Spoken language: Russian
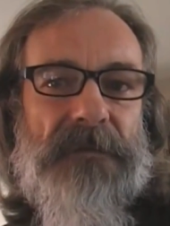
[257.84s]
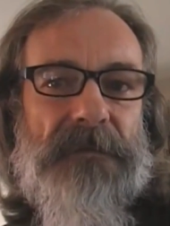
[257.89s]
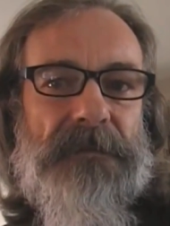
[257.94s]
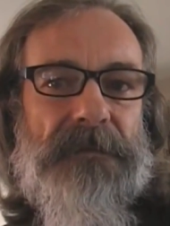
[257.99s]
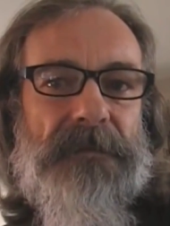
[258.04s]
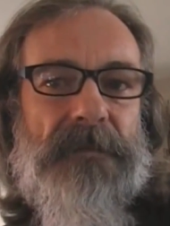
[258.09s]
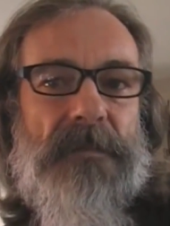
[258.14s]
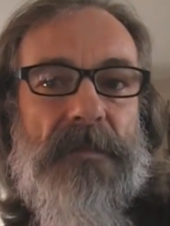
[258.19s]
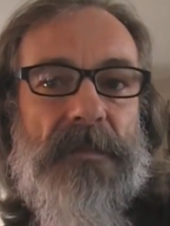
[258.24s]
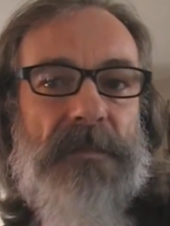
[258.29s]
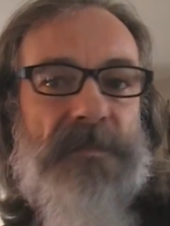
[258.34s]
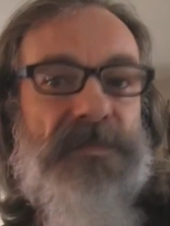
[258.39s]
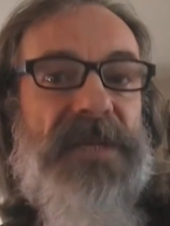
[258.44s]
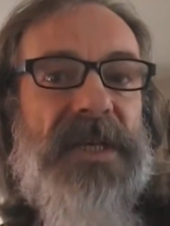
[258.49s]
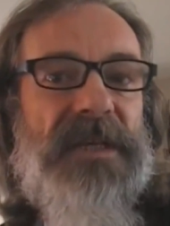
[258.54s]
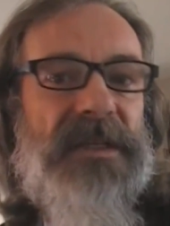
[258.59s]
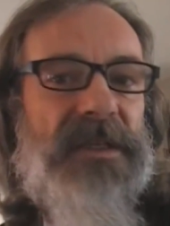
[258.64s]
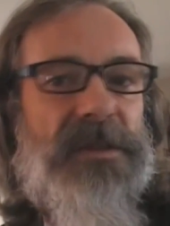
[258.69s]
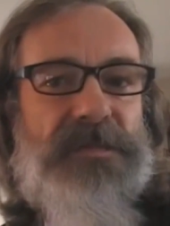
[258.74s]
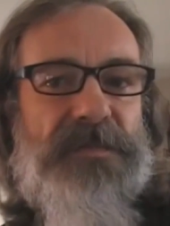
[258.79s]
там живут,
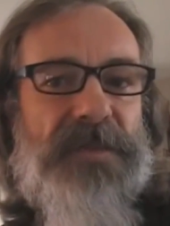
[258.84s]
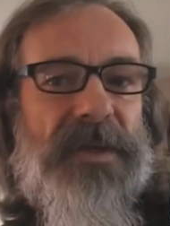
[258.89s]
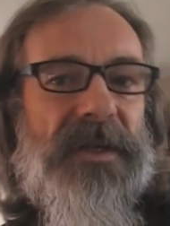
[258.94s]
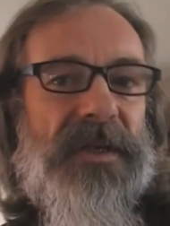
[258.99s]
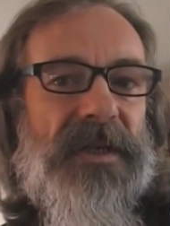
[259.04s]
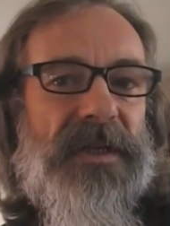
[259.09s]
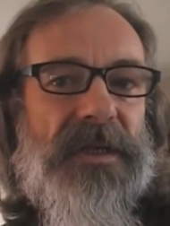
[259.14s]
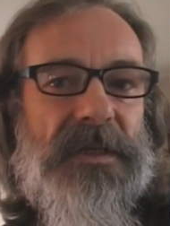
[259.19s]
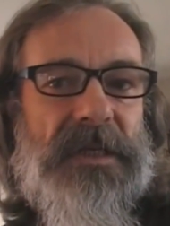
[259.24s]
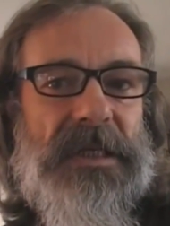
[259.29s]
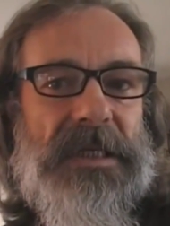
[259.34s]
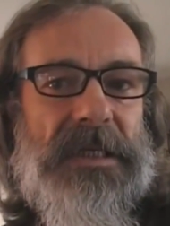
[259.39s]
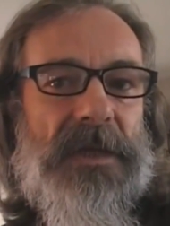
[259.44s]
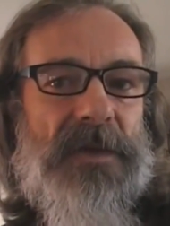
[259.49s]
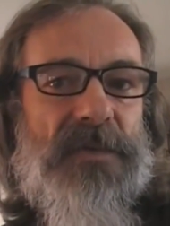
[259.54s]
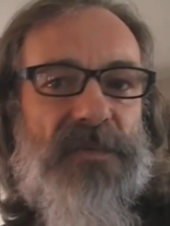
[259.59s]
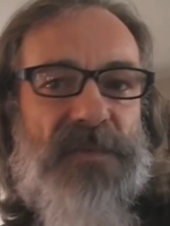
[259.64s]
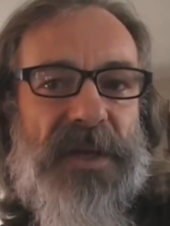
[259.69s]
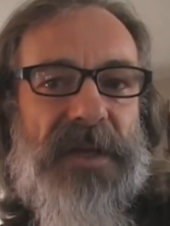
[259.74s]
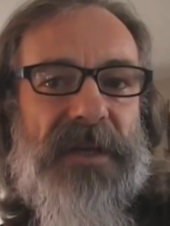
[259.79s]
и об этой стране.
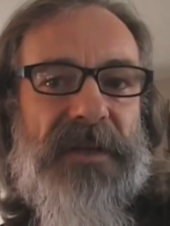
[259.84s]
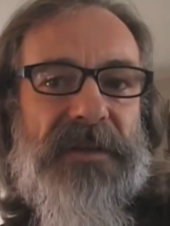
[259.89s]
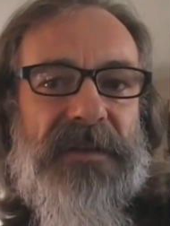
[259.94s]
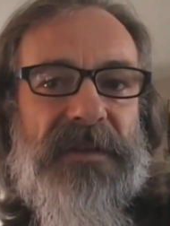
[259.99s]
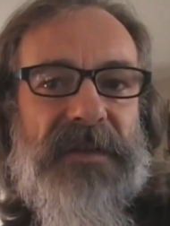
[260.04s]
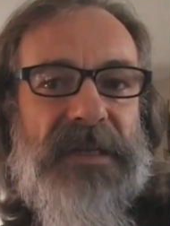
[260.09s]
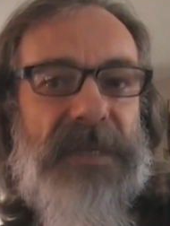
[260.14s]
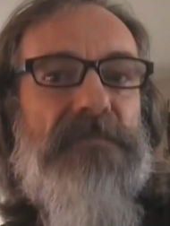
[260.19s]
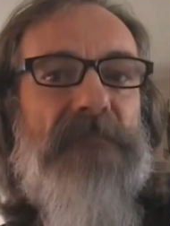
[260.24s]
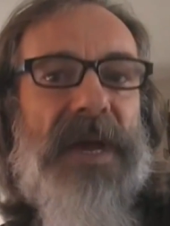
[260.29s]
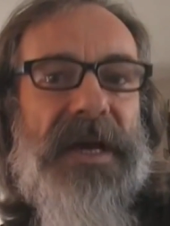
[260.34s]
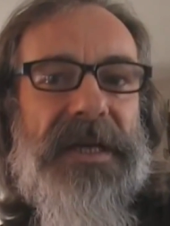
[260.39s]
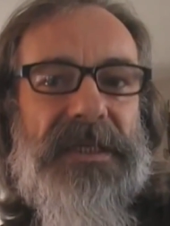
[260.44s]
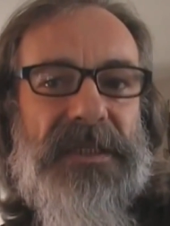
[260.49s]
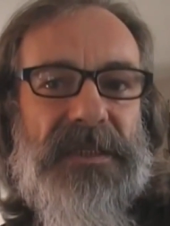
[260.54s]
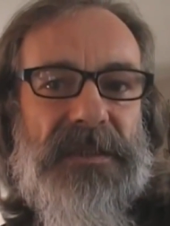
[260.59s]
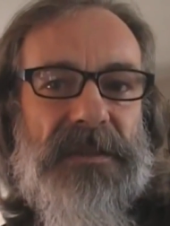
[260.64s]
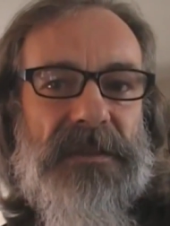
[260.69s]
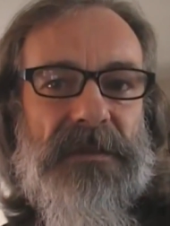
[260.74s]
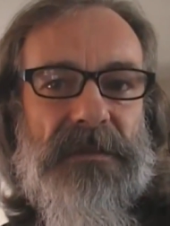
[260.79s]
И именно
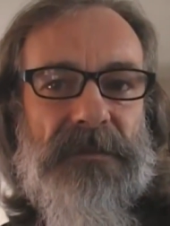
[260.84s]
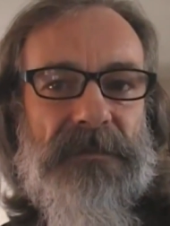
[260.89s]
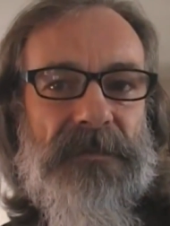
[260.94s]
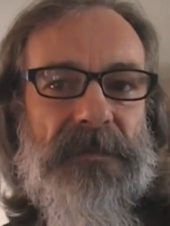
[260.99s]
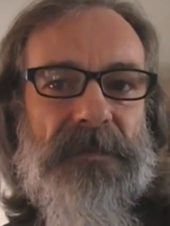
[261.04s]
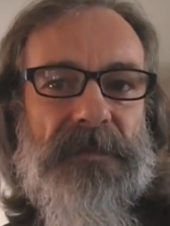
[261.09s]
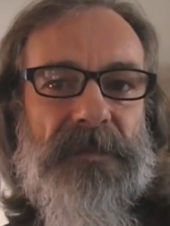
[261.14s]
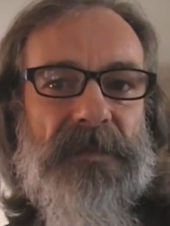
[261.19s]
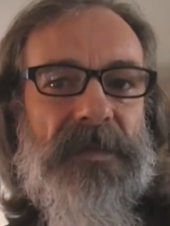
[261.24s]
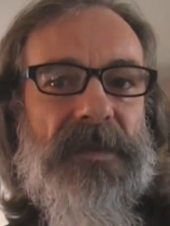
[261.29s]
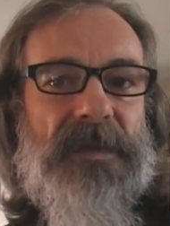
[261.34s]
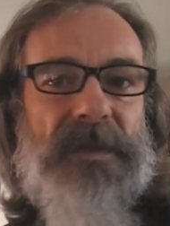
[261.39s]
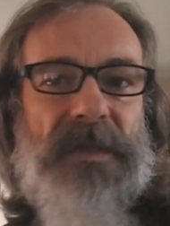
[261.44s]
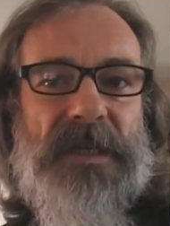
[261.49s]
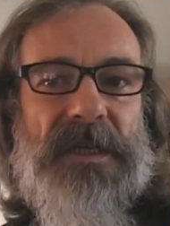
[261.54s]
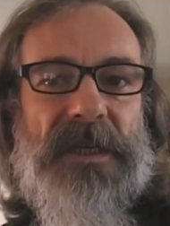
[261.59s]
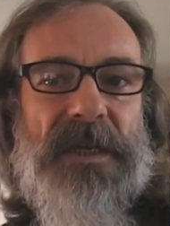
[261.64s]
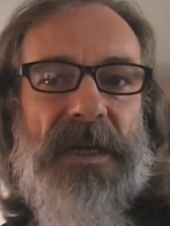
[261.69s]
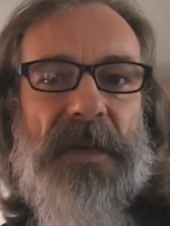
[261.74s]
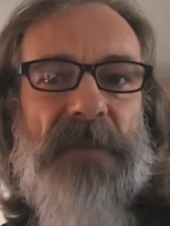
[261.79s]
этого и не хватает
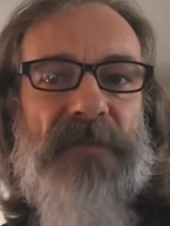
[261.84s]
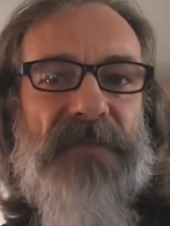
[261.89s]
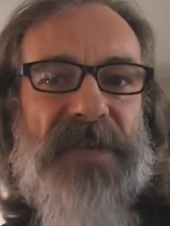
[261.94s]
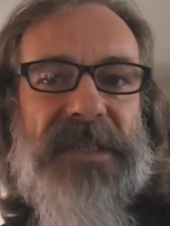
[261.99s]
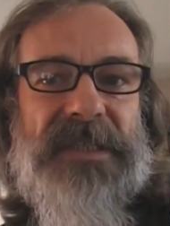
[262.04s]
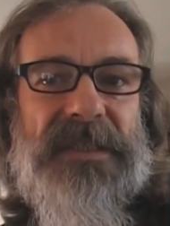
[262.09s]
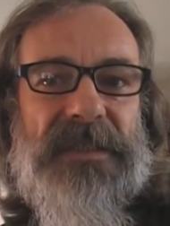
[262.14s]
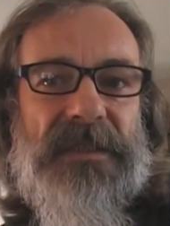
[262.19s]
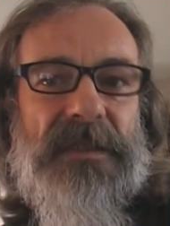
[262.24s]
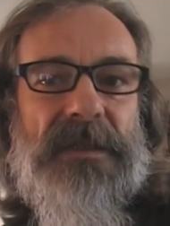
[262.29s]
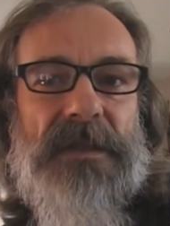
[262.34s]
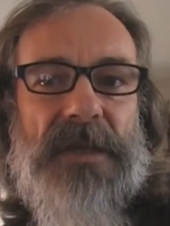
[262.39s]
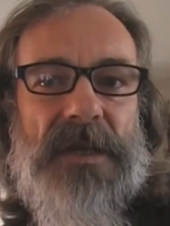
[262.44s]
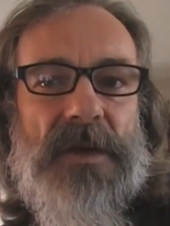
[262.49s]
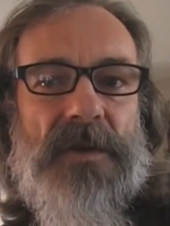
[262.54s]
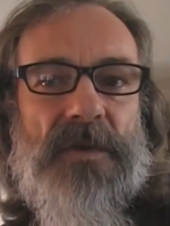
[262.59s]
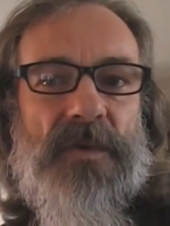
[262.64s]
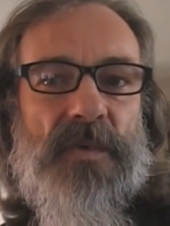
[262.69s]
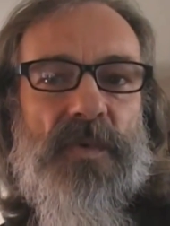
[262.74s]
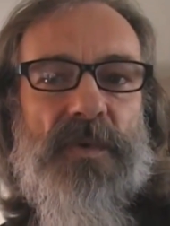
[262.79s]
большинству, которые
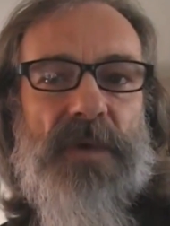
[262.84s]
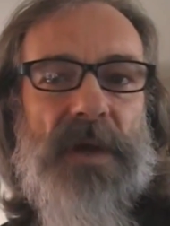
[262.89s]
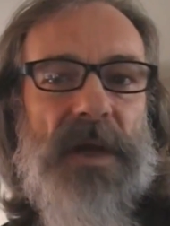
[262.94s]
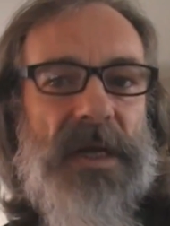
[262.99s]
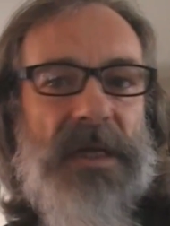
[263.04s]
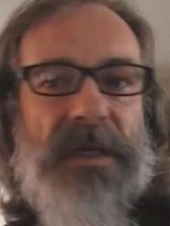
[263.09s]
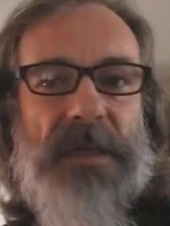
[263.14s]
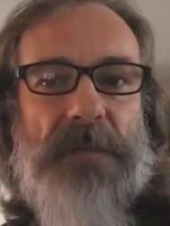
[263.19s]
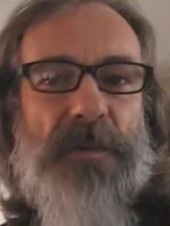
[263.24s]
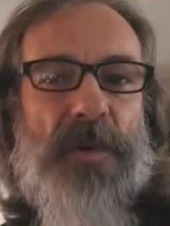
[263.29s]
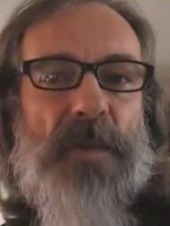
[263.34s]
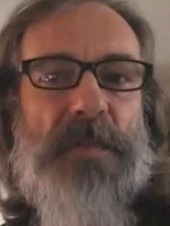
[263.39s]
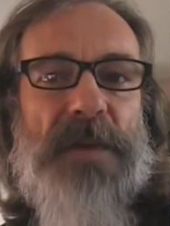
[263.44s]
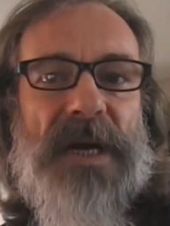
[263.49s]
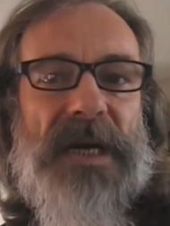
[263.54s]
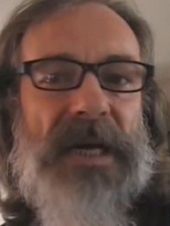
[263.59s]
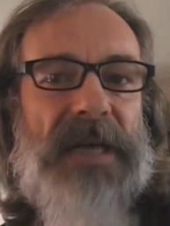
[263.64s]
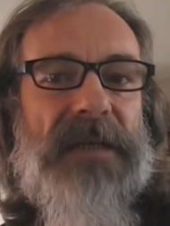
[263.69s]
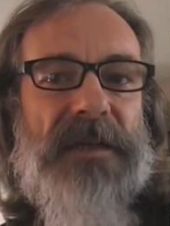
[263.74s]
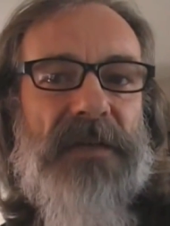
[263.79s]
здесь на Западе ведут
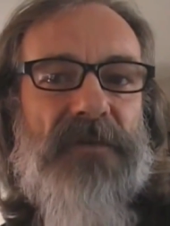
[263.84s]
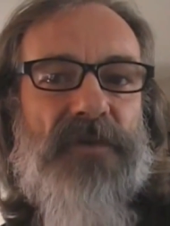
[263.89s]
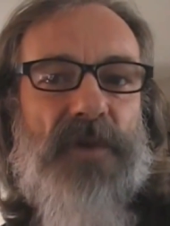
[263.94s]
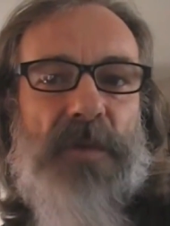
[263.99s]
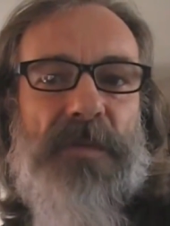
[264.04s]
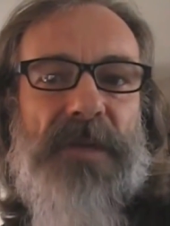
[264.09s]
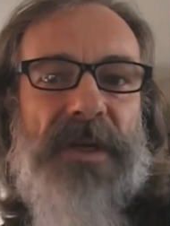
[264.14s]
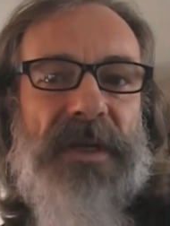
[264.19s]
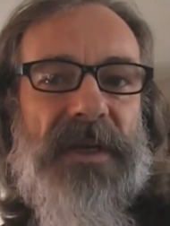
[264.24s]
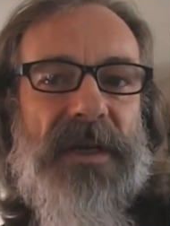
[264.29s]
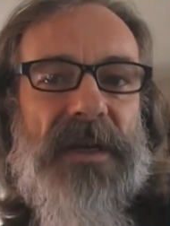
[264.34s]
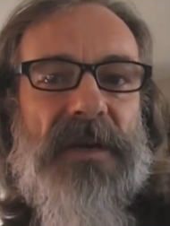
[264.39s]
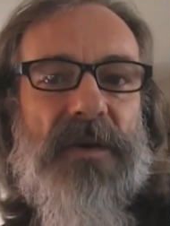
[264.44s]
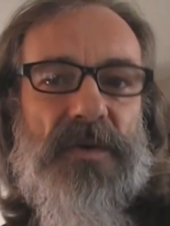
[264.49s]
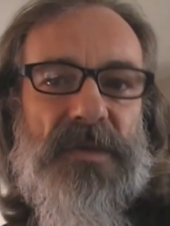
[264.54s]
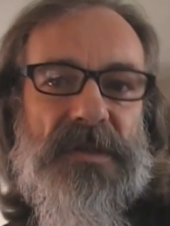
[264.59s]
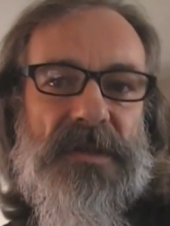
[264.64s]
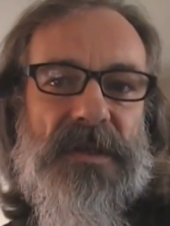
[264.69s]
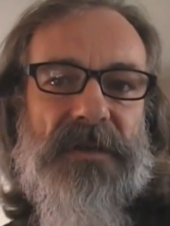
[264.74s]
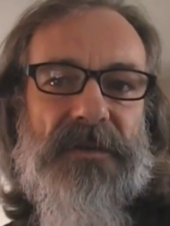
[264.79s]
пропаганду против
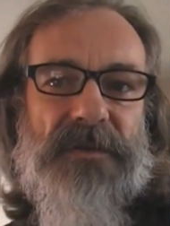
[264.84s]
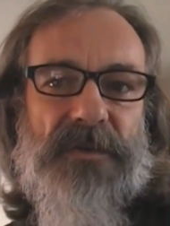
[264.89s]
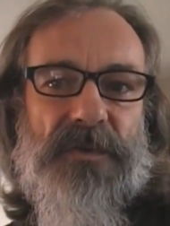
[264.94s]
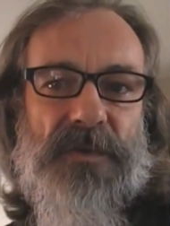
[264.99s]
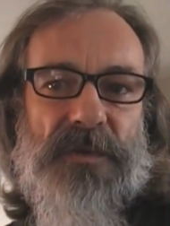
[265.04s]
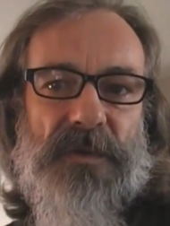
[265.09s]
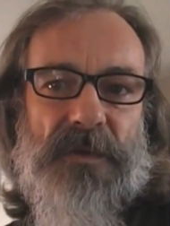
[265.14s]
России.